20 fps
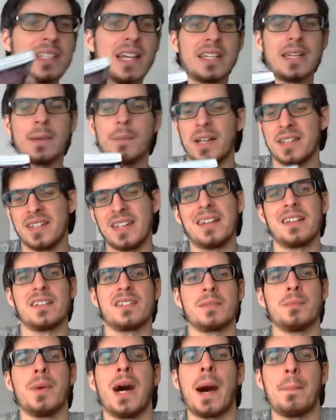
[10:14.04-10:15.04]
ja jemand, der
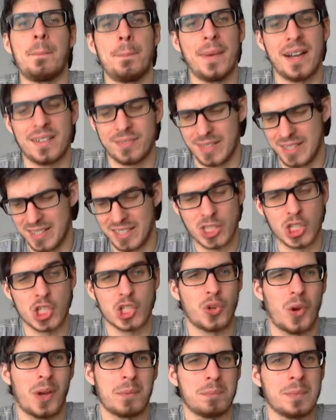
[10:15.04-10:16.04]
das immer abmacht, weil das
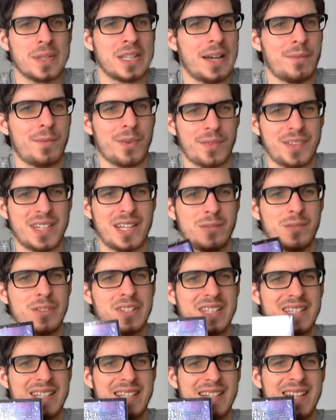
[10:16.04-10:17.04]
stört mich einfach, von der
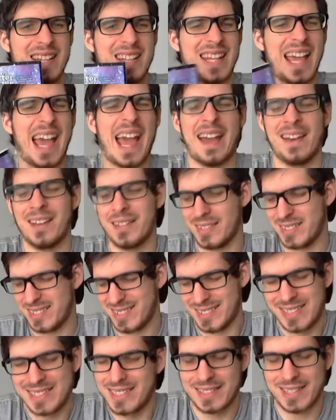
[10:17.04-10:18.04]
unten. Ja,
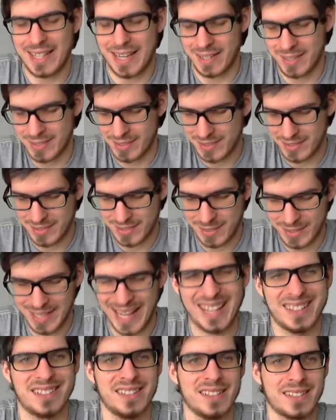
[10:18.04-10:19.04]
ja, ich
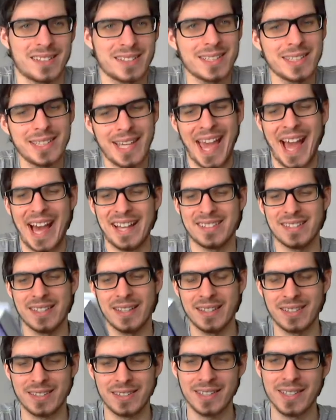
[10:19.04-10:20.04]
hasse es, ich hasse
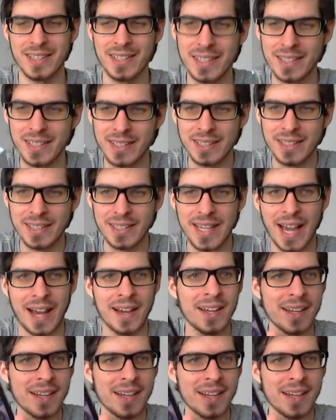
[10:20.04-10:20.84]
es. Ja,